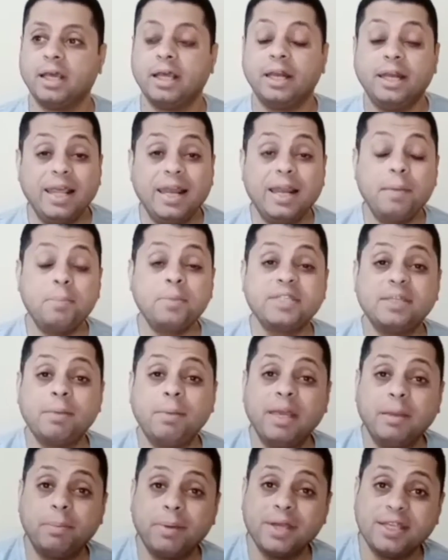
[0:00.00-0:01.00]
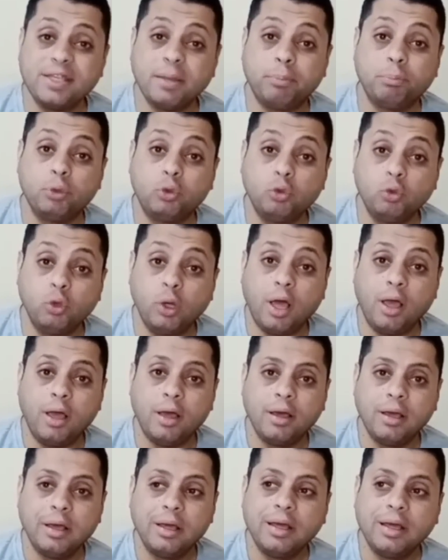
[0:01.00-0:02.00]
ليه لما الزمالك بيكسب
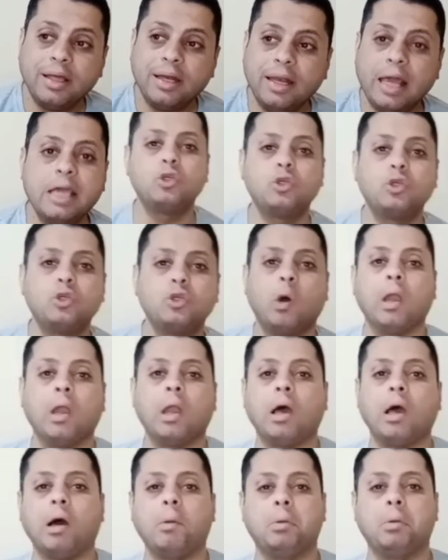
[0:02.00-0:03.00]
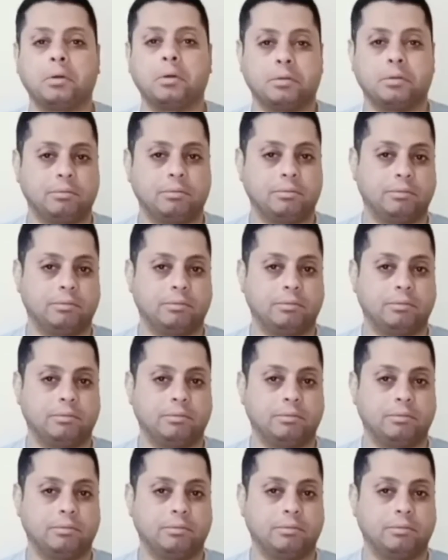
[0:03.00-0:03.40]
بطوله لا حس ولا خبر